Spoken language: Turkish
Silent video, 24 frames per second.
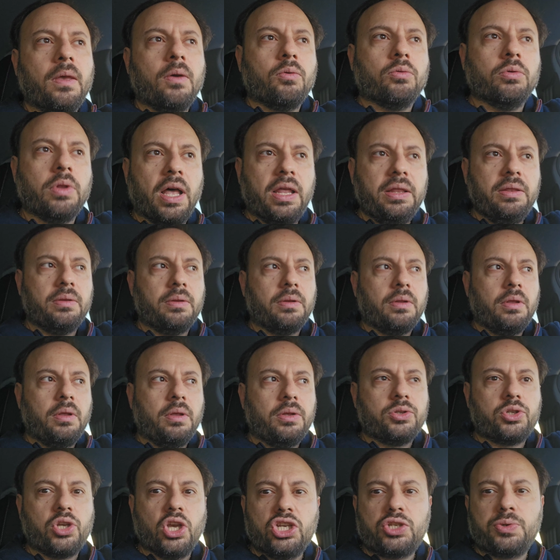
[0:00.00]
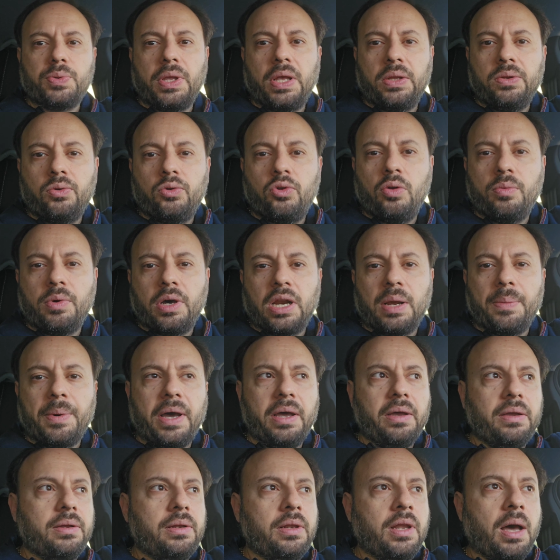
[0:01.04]
Ulan çeşmeden dönüyorum
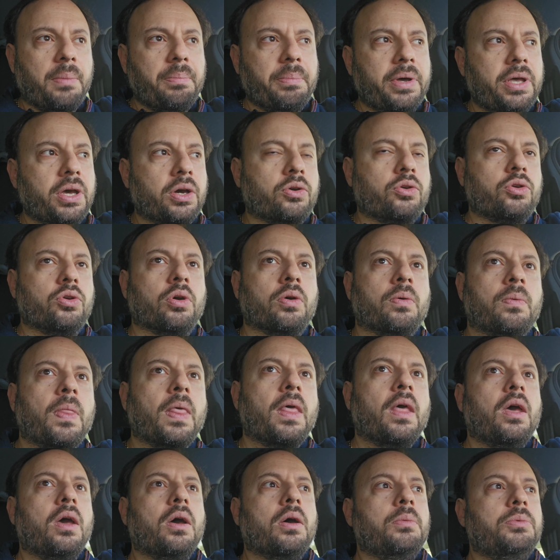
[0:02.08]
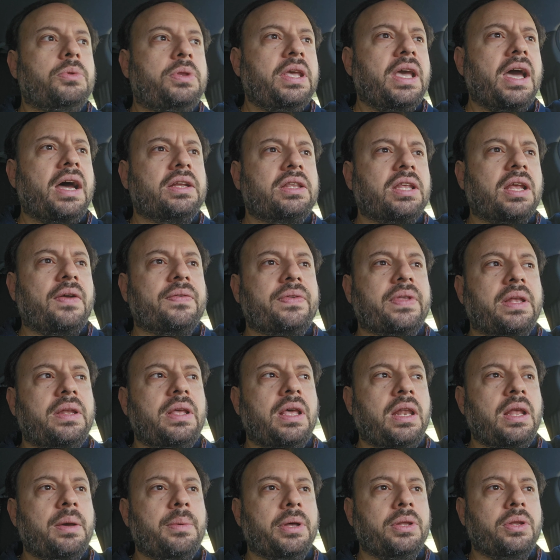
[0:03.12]
araba lamba yakıyor. Diğer taraftan
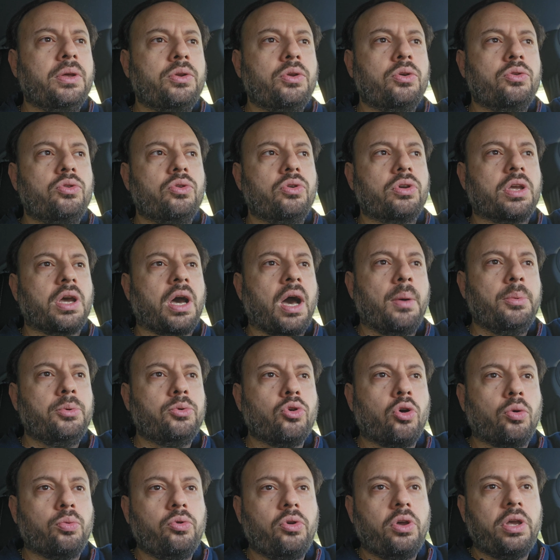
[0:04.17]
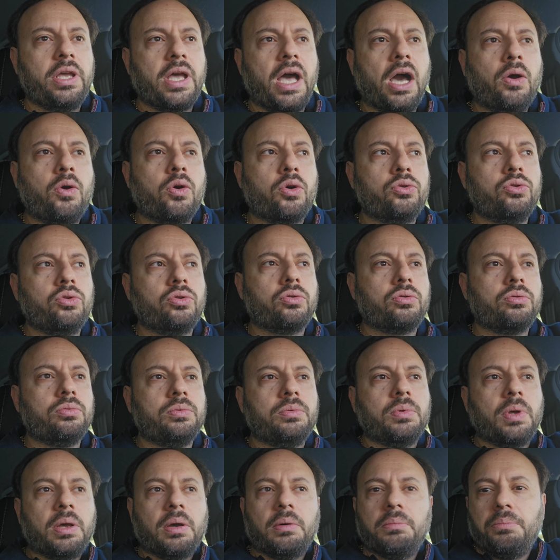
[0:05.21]
eleman arıyor diyor ki abi Doblo'ya yağ koyduk
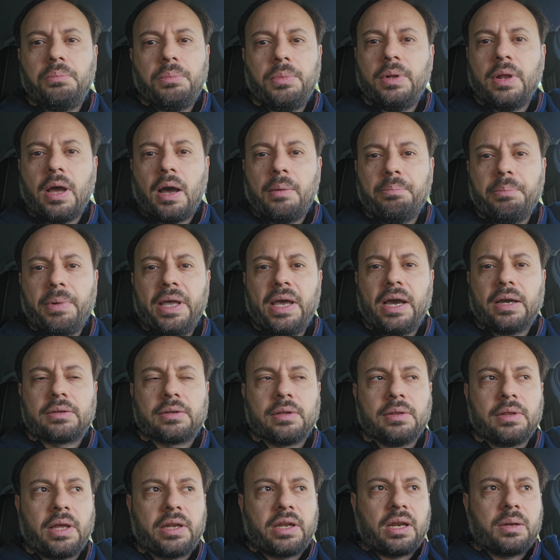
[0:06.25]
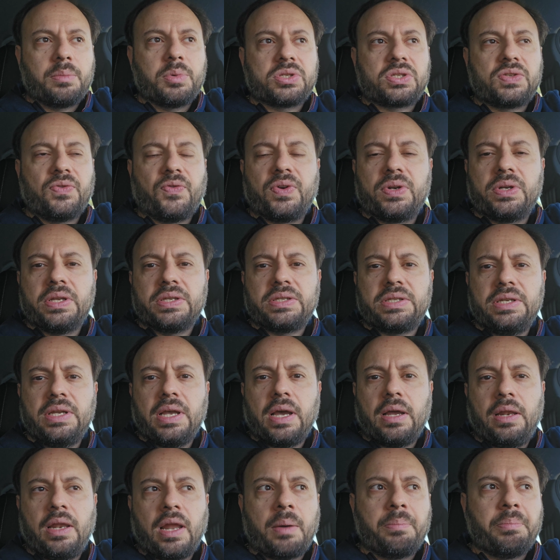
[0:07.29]
lamba yaktı. Lan araba sıfır nasıl
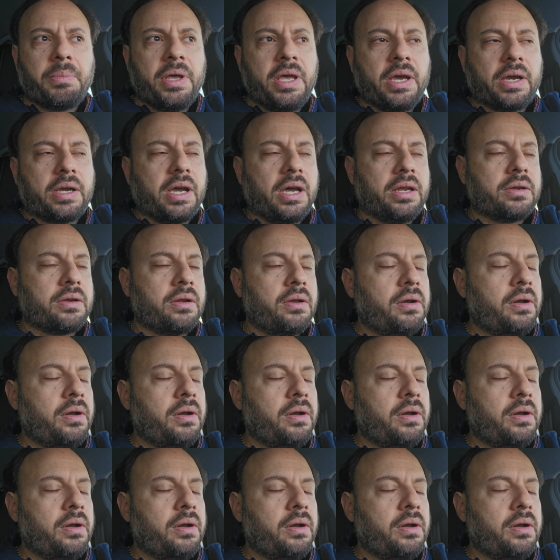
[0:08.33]
lamba yakar?